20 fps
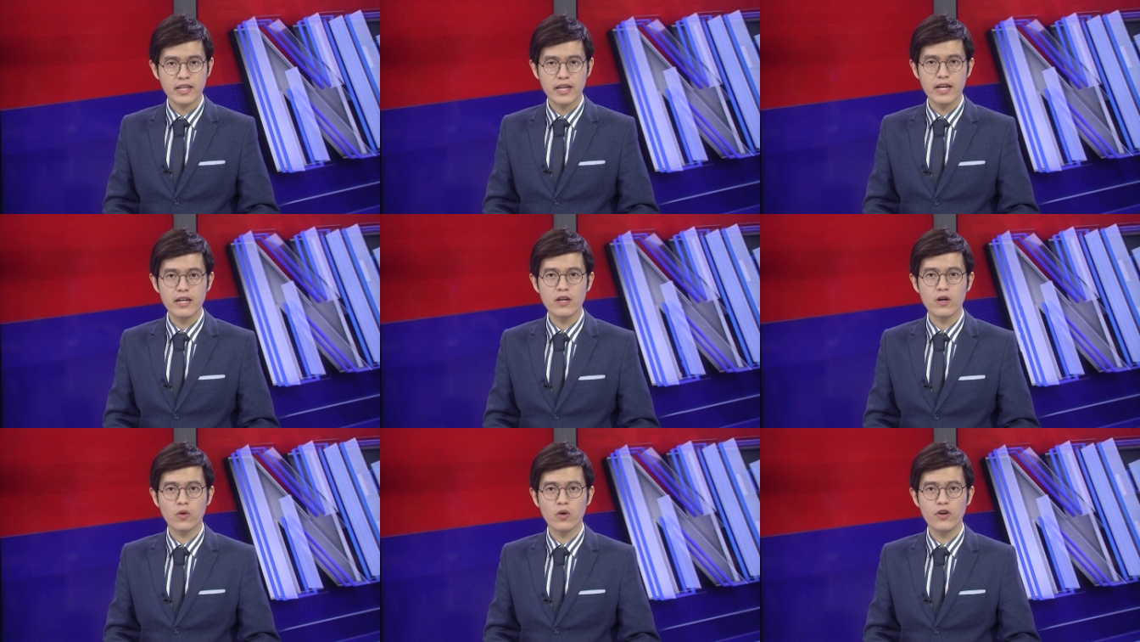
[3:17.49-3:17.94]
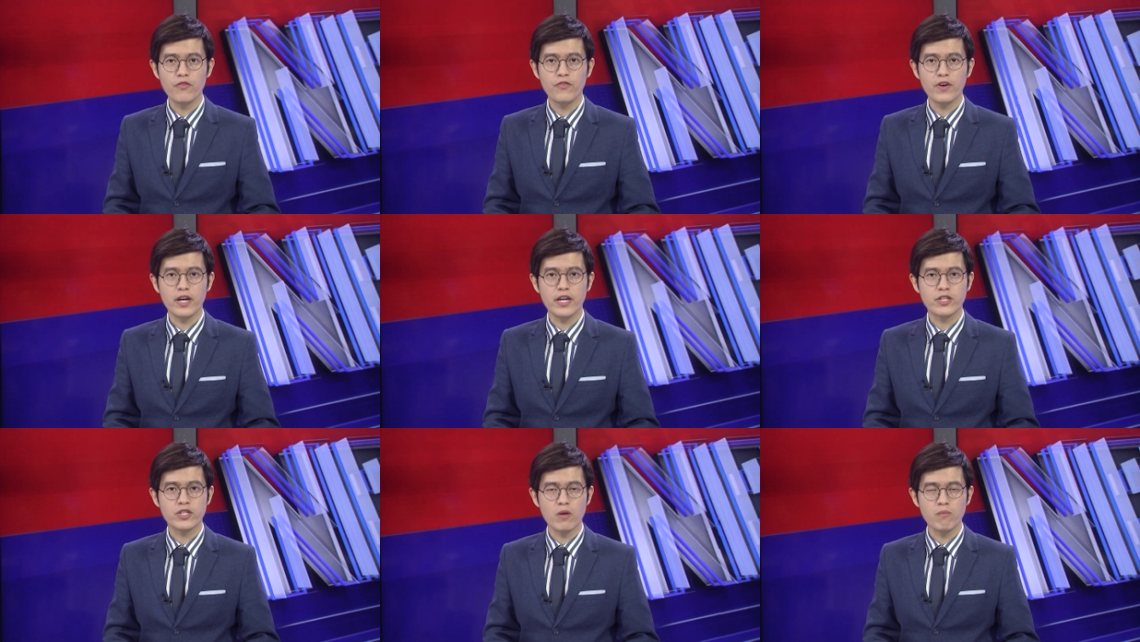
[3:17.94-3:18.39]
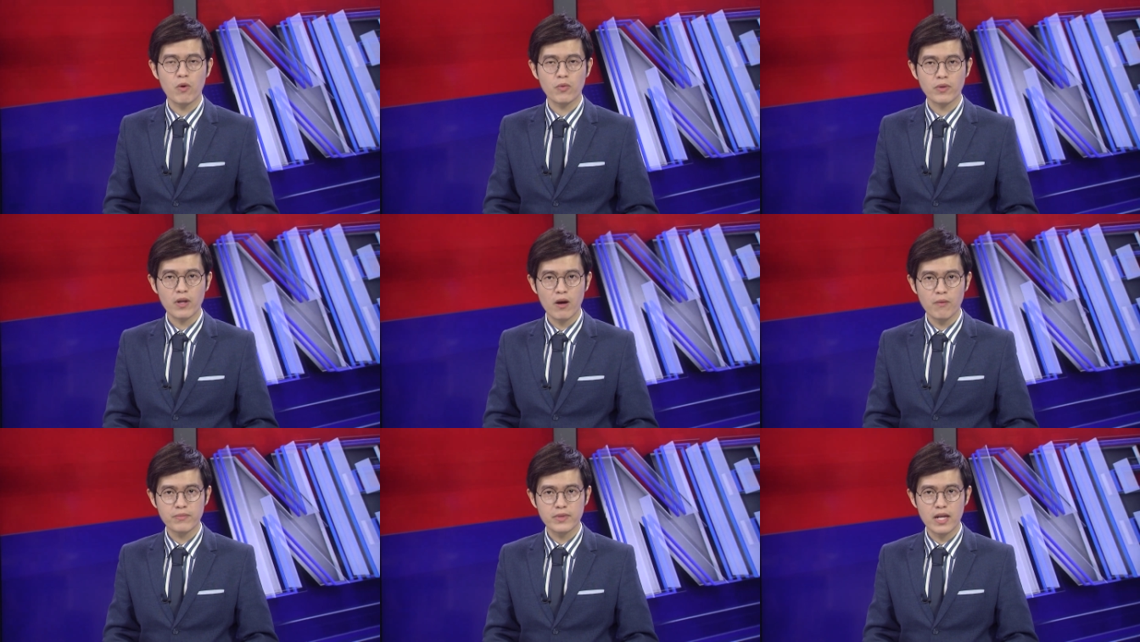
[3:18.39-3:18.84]
Kính thưa quý vị, trong
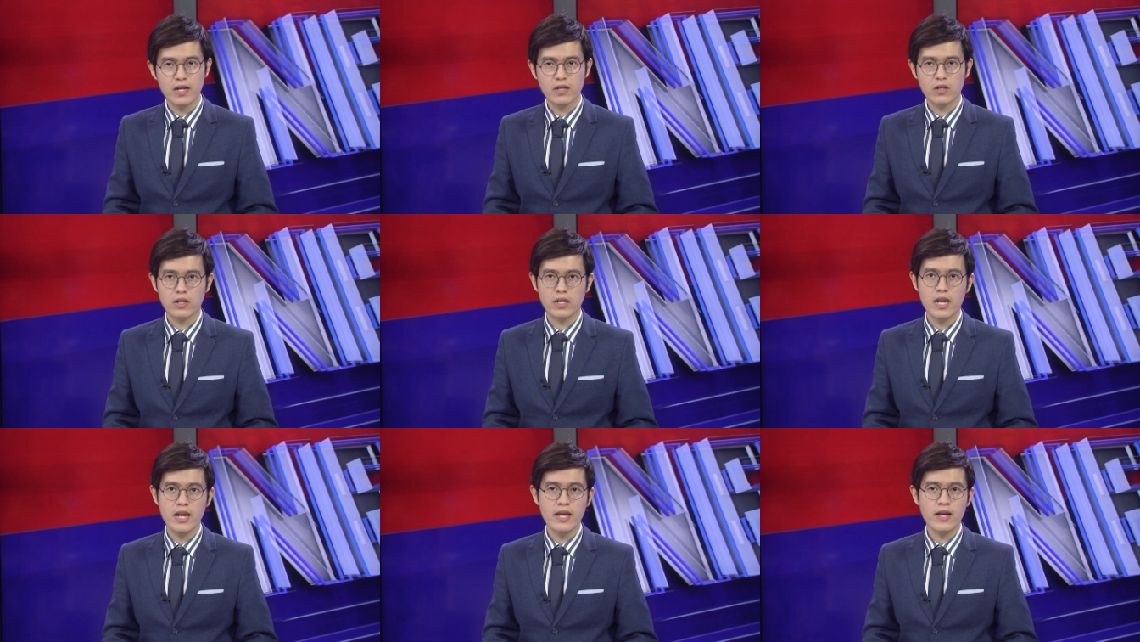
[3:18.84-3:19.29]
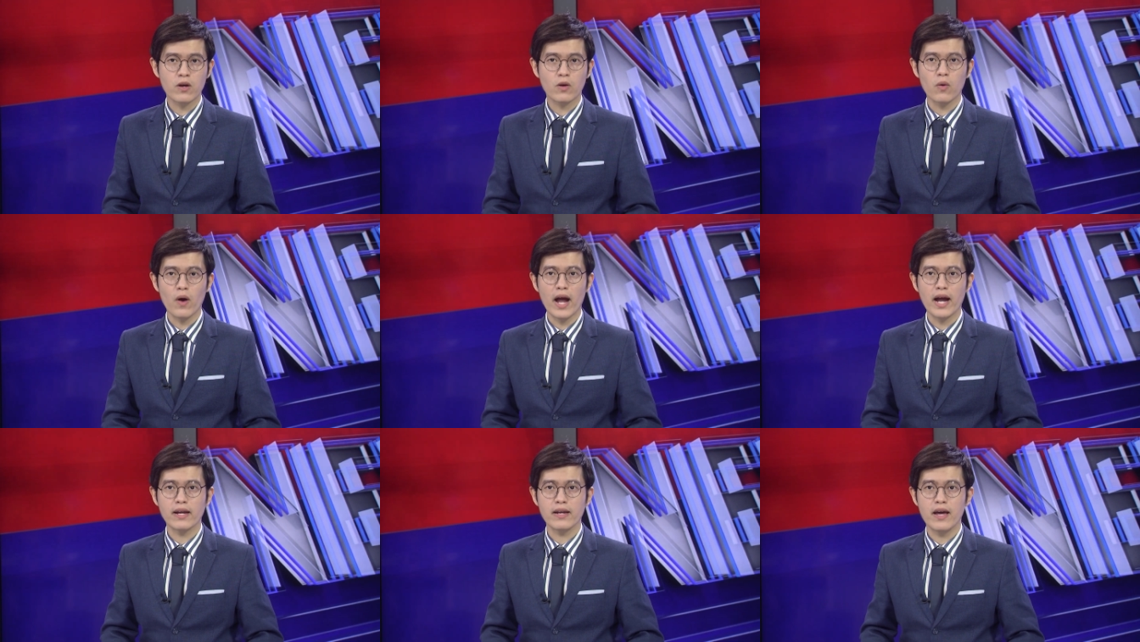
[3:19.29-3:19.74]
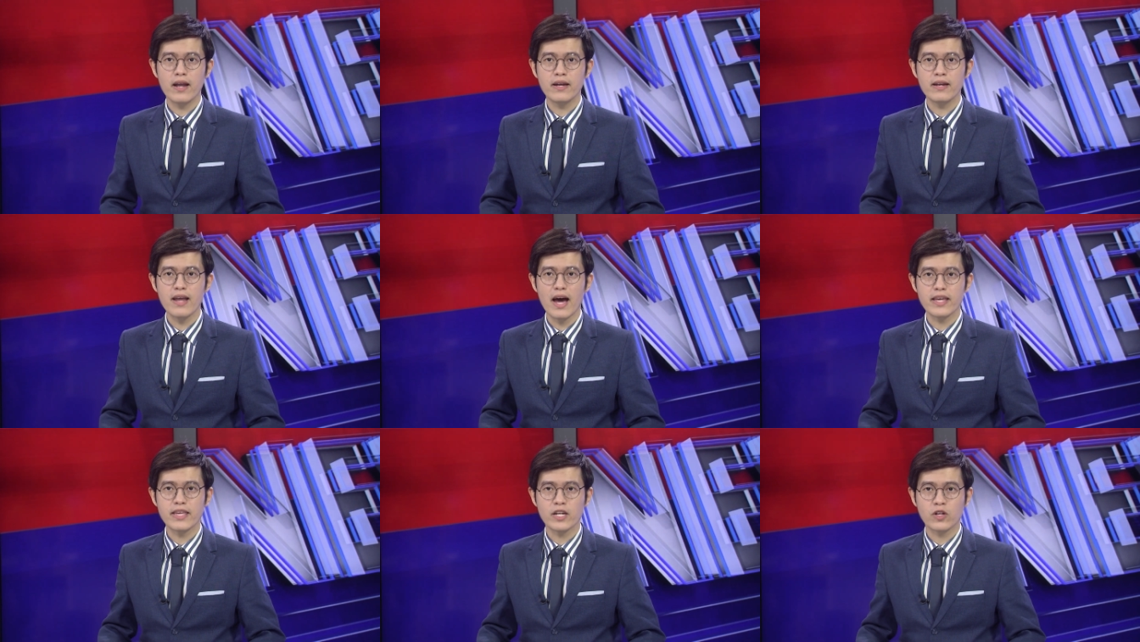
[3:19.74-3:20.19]
một thông tin liên quan
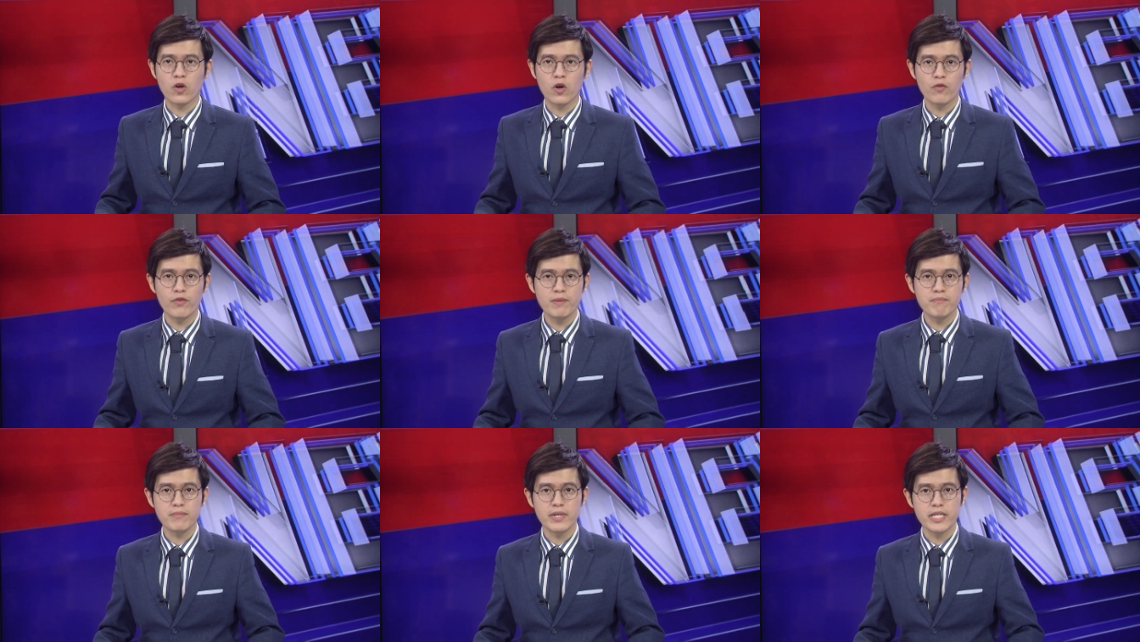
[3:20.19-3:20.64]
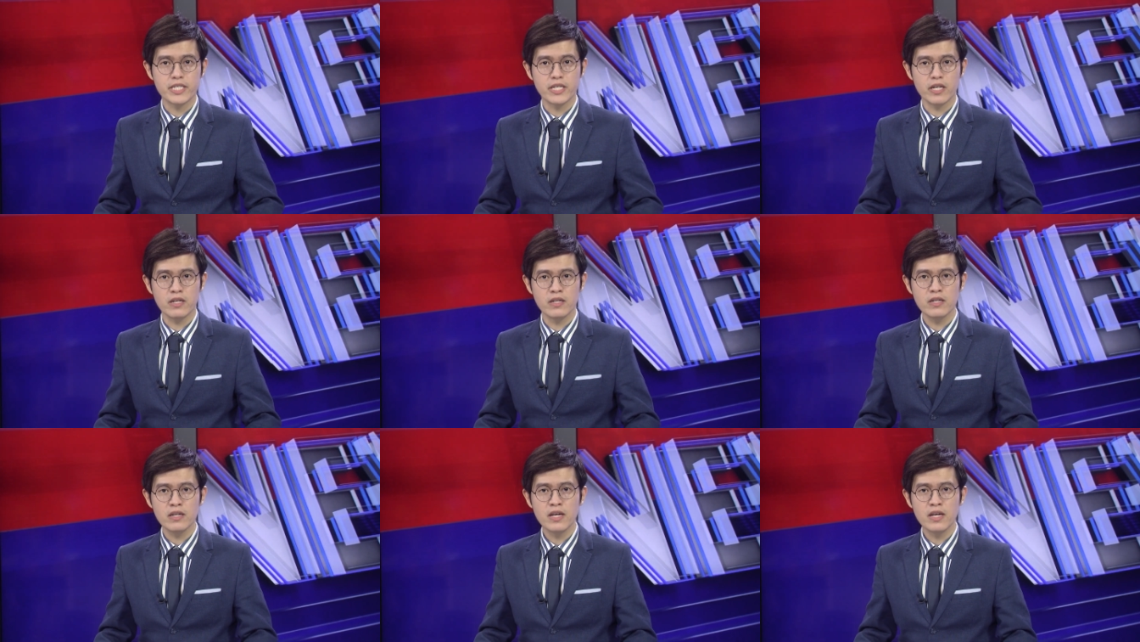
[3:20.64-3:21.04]
đến đại dịch COVID-19,